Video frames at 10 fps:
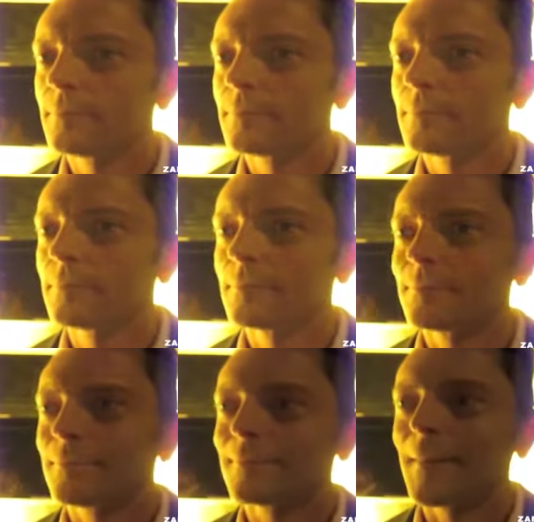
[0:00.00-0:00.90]
para que
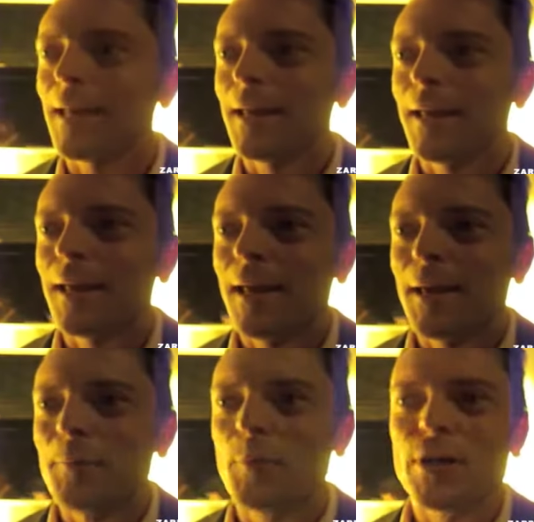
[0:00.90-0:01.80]
cante?
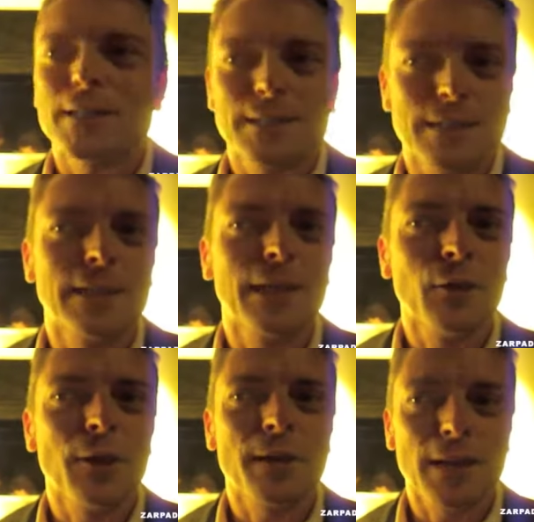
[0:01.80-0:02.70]
Pues si te
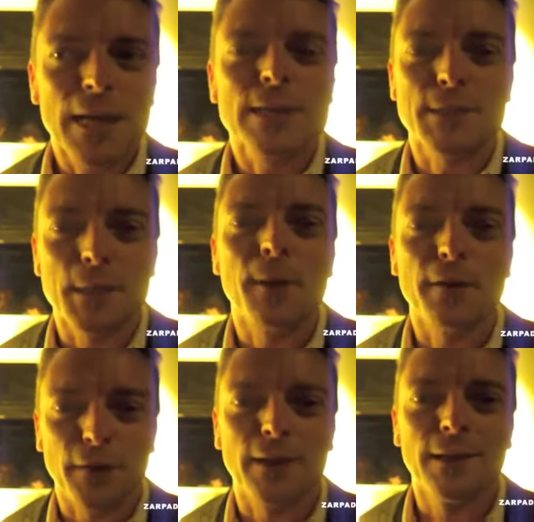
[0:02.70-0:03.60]
digo la verdad es Silvia
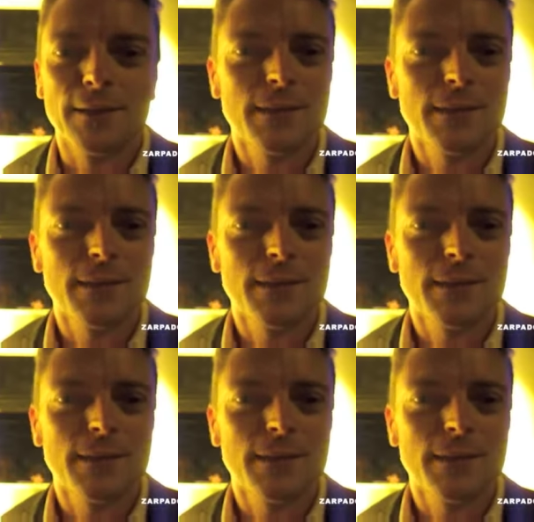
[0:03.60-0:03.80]
Fendi.